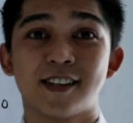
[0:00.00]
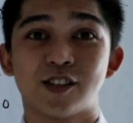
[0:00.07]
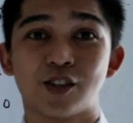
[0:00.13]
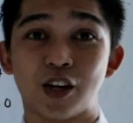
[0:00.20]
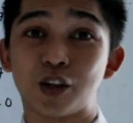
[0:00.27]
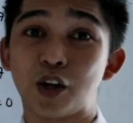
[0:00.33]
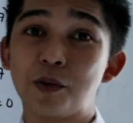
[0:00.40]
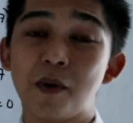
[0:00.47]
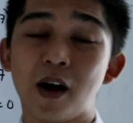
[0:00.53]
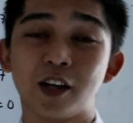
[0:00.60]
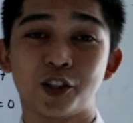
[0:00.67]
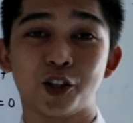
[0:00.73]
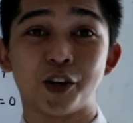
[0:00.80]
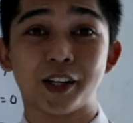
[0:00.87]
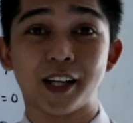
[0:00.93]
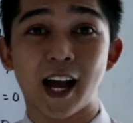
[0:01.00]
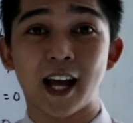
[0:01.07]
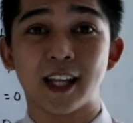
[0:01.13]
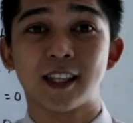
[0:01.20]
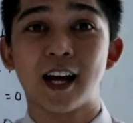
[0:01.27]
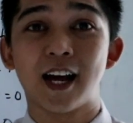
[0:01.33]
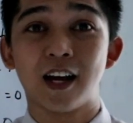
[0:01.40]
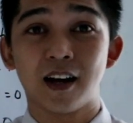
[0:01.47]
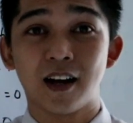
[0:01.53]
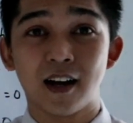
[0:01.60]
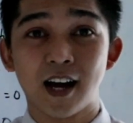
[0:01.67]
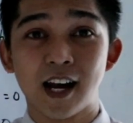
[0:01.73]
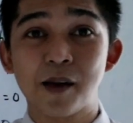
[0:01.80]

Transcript: So ito yung mga shortcut. Uh,